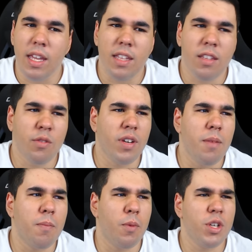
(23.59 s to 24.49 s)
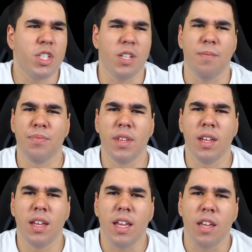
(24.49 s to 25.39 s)
Então eu falei, poxa,
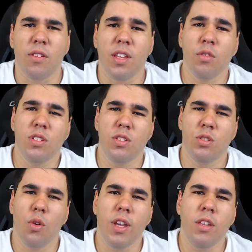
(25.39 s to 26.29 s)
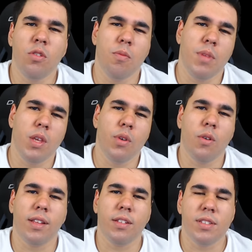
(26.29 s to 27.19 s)
eu tenho
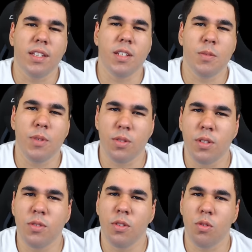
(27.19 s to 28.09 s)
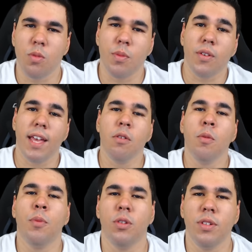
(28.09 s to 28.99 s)
18.400 pessoas no YouTube. Eu quero
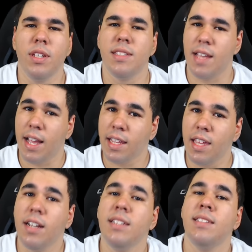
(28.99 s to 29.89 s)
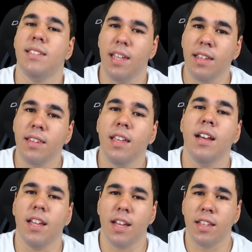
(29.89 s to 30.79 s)
oportunizar que elas tentem
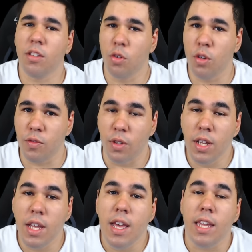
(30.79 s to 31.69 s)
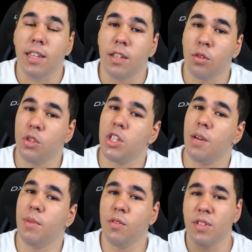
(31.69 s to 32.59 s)
ganhar de novo. Então eu estou
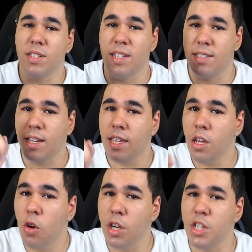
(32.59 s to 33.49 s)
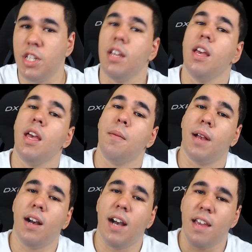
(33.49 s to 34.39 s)
chamando vocês aqui hoje
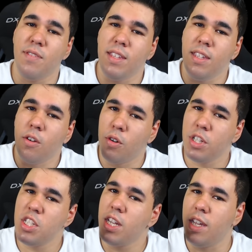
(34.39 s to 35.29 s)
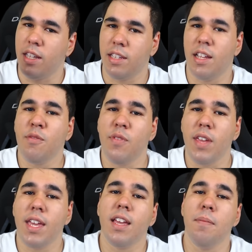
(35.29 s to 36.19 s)
para a live de hoje,
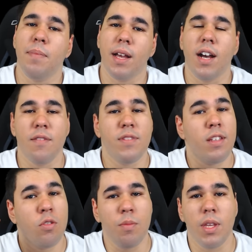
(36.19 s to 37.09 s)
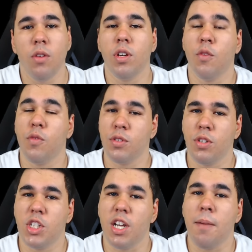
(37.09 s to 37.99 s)
quinta-feira, e para a live de domingo, que eu vou
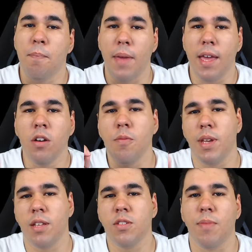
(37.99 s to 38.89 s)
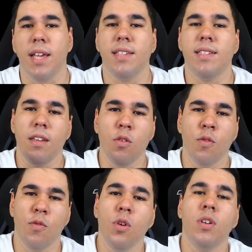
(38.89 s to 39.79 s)
sortear pelo menos mais
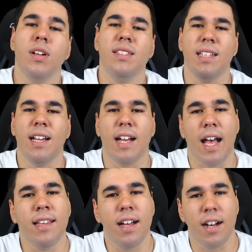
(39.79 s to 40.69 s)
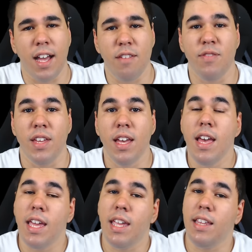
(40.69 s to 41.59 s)
5 Vulcans em cada live.
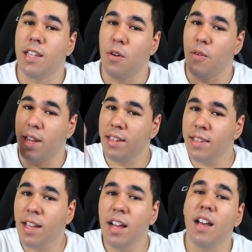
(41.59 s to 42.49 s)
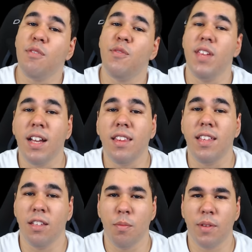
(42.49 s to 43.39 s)
Então entra lá, fica
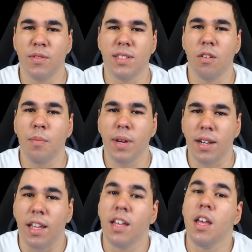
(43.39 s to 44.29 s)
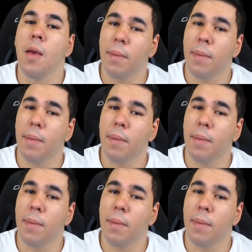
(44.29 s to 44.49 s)
atento para você não perder.